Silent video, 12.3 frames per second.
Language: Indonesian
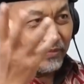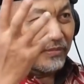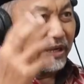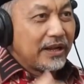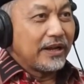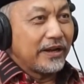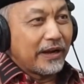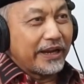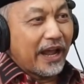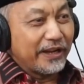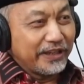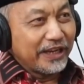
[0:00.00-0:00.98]
uh,
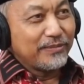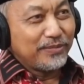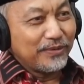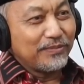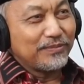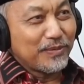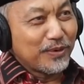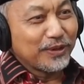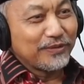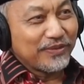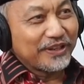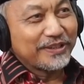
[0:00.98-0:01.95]
ayah ibu
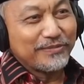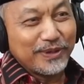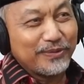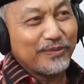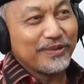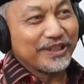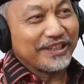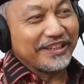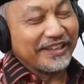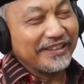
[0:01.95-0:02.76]
memotivasi betul berarti. Ya? Nah,